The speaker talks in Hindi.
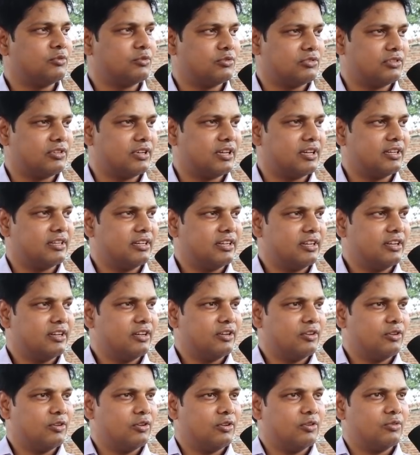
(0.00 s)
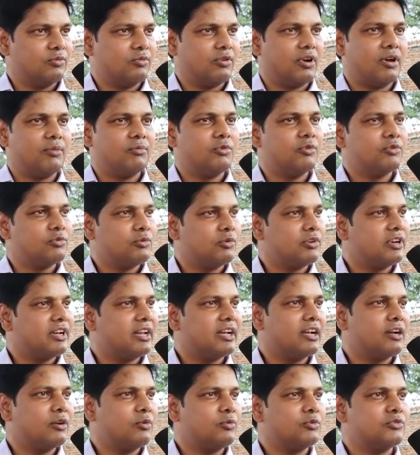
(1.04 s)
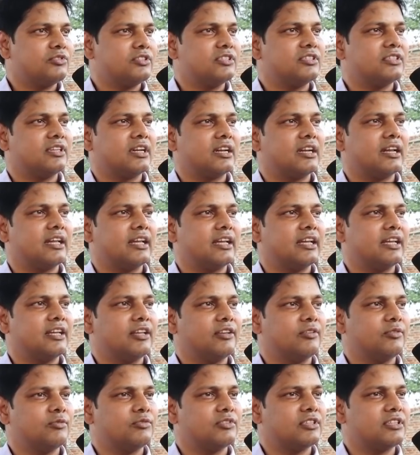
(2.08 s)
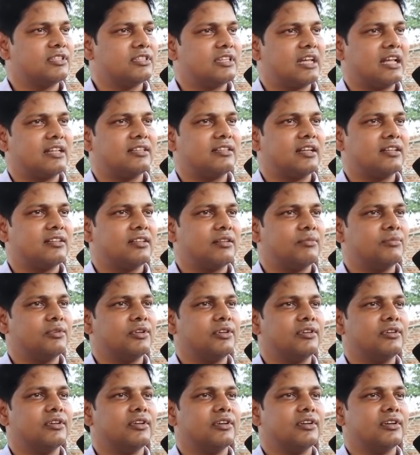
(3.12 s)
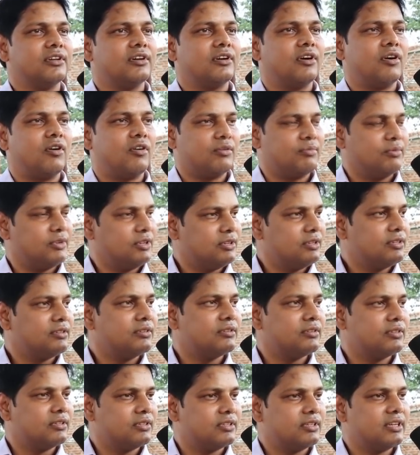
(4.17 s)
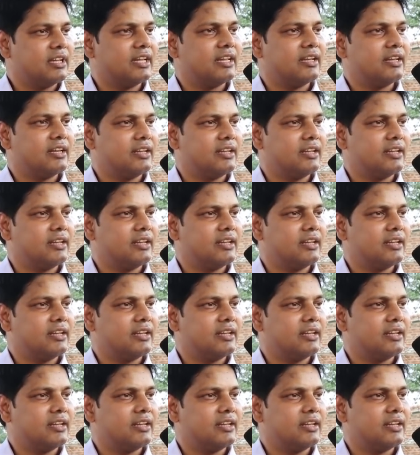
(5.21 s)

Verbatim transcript: योजना तो हम लोग जोड़ने का कोशिश कर रहे हैं उसके साथ साथ अभी और भी नए